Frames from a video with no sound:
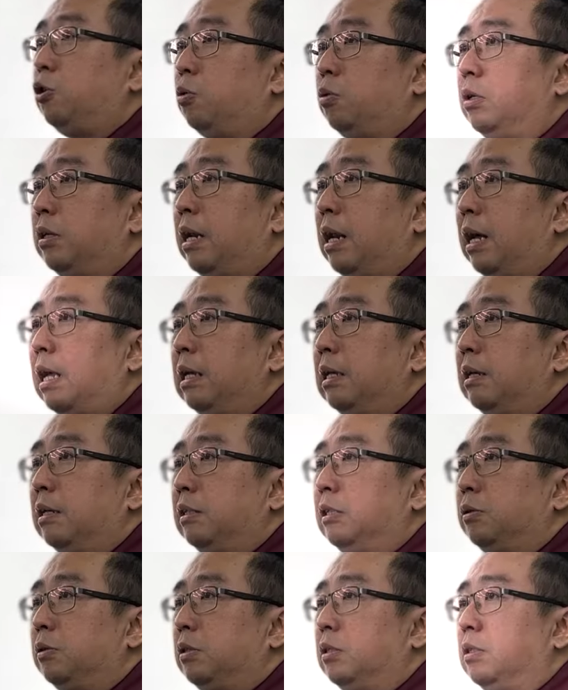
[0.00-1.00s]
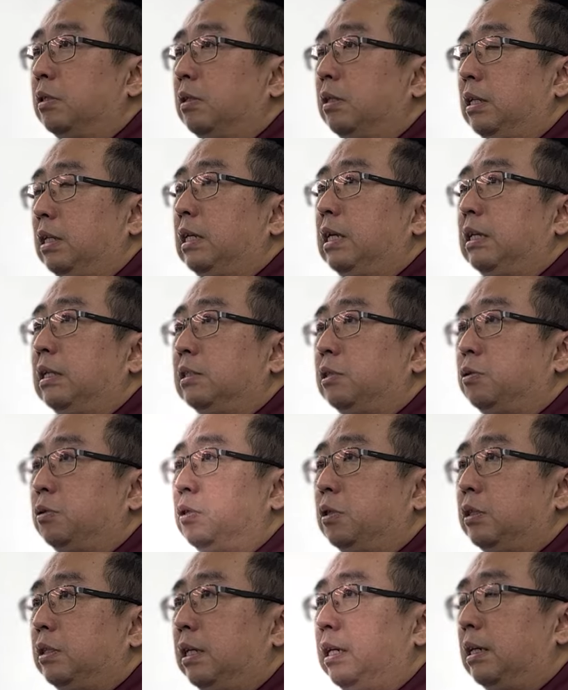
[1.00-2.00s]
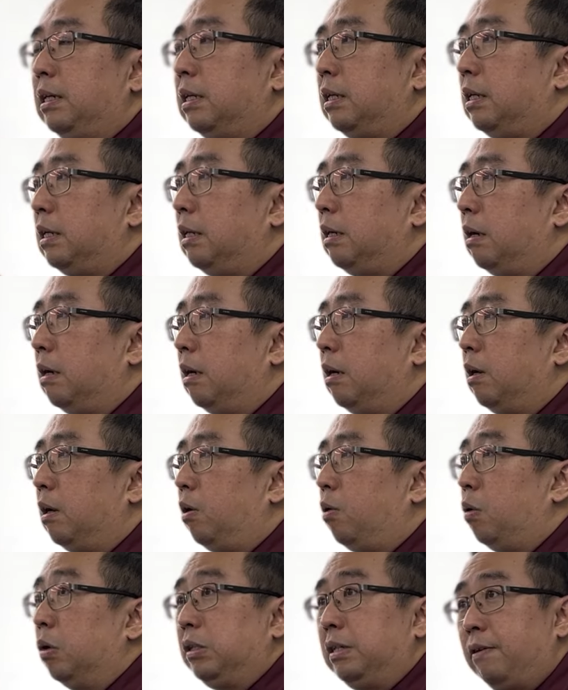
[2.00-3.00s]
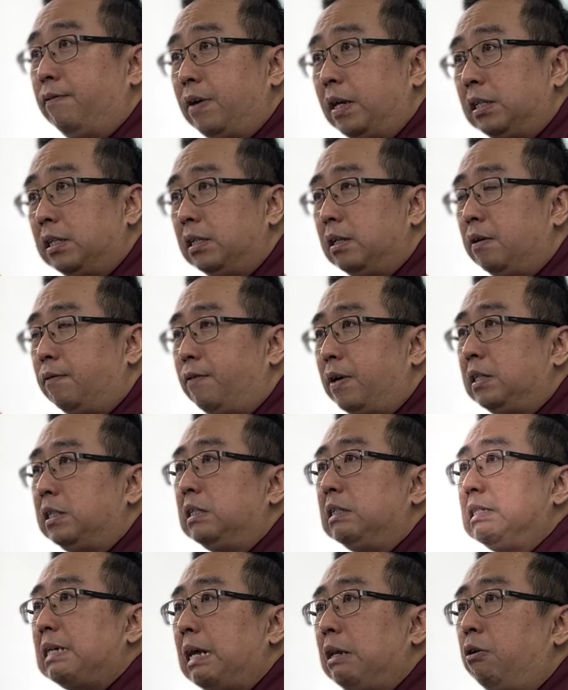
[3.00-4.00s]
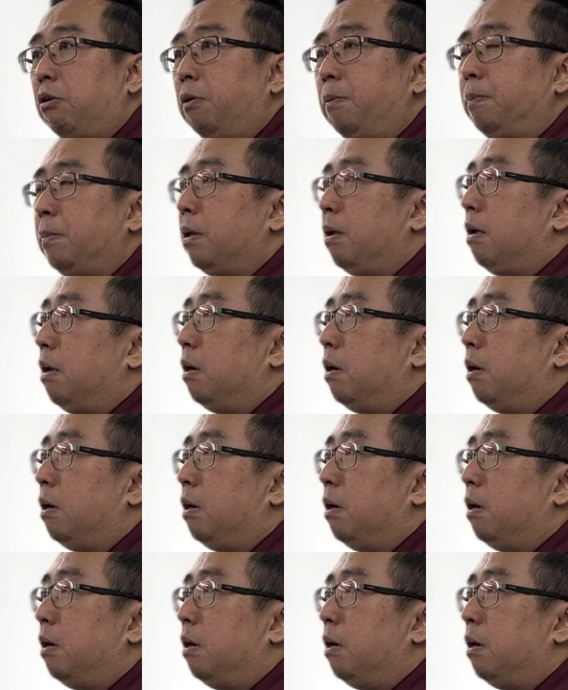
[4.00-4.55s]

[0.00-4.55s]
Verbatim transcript: 啊我们有一个相对成熟的这个电子电子工业。